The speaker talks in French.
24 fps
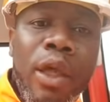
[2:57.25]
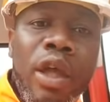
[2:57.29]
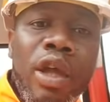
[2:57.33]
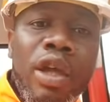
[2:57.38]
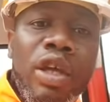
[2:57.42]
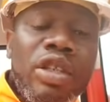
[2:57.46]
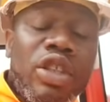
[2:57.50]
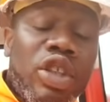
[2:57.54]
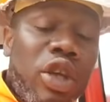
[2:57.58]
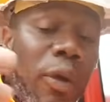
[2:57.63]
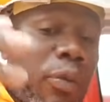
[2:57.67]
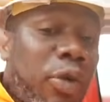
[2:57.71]

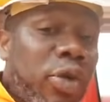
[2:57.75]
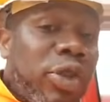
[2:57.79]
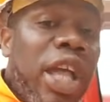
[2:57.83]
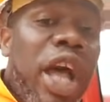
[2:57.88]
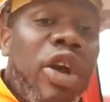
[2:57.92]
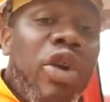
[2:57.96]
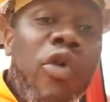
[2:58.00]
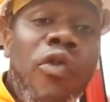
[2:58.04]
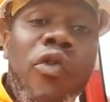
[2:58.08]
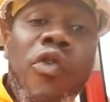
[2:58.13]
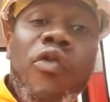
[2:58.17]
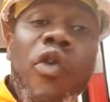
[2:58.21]
C'est pour ça que
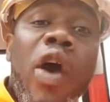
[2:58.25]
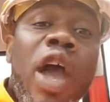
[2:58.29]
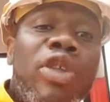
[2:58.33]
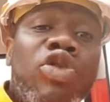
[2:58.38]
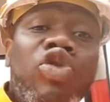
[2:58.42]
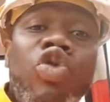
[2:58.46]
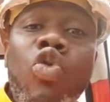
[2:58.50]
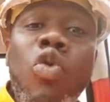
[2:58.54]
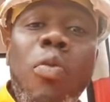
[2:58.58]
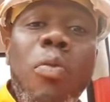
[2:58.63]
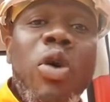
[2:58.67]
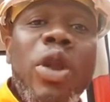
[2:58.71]
vous voyez tout
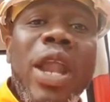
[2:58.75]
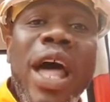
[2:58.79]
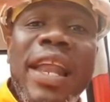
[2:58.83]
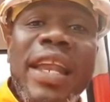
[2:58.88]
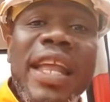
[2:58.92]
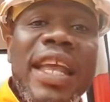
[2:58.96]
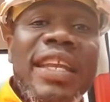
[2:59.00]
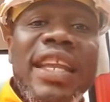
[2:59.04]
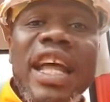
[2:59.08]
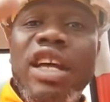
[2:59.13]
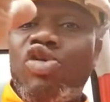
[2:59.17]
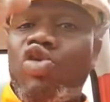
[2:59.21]
le monde aller
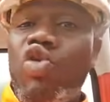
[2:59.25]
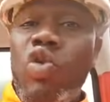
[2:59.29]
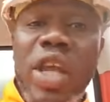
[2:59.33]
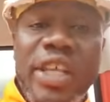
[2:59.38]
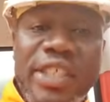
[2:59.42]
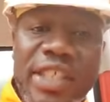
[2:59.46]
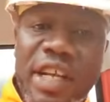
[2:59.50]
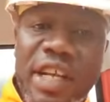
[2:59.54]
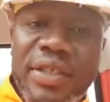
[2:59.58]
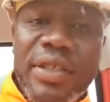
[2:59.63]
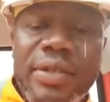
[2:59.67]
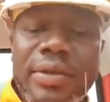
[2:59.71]
dans tous les
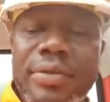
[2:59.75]
sens.